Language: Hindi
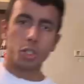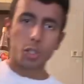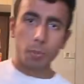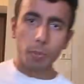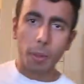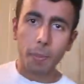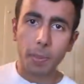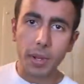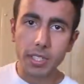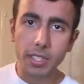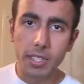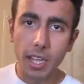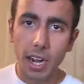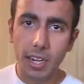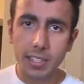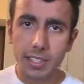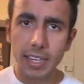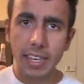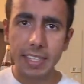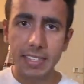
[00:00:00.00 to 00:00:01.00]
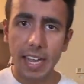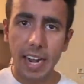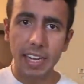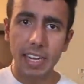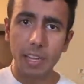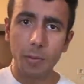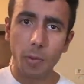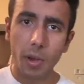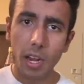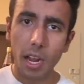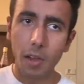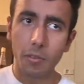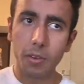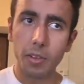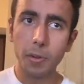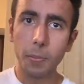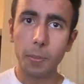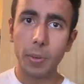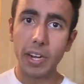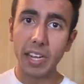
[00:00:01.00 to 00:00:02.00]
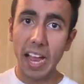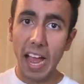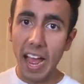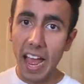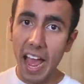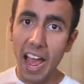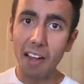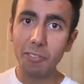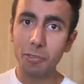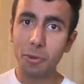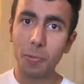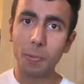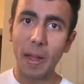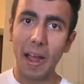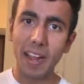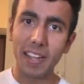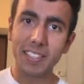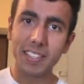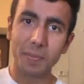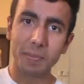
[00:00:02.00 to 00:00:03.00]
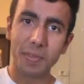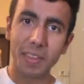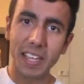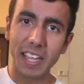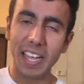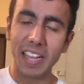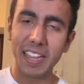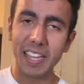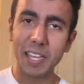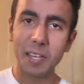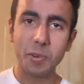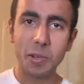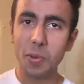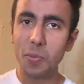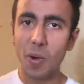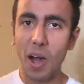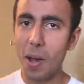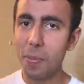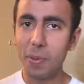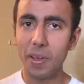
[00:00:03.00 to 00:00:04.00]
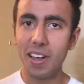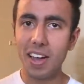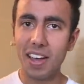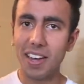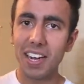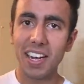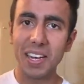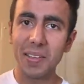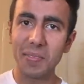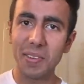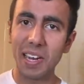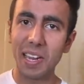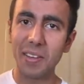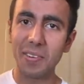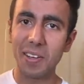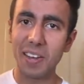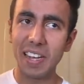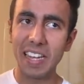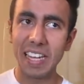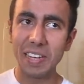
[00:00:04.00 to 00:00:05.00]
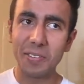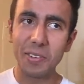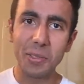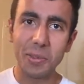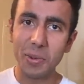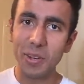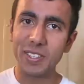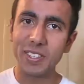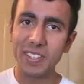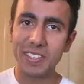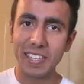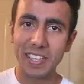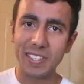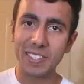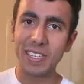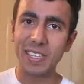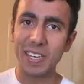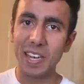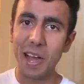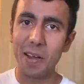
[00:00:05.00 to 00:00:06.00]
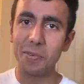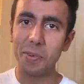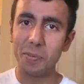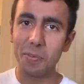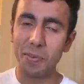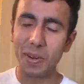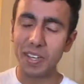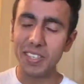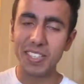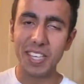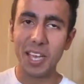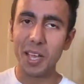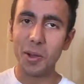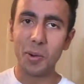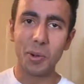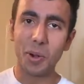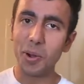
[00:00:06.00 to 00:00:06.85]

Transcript: सो मैं बस स्टार्ट इन एक्जैक्टली वन आवर बट आई हैव टू पैक समथिंग हेल्दी क्योंकि वहाँ पे खाना नहीं मिलने वाला इवन दो इट्स अ सिक्सटीन आवर बस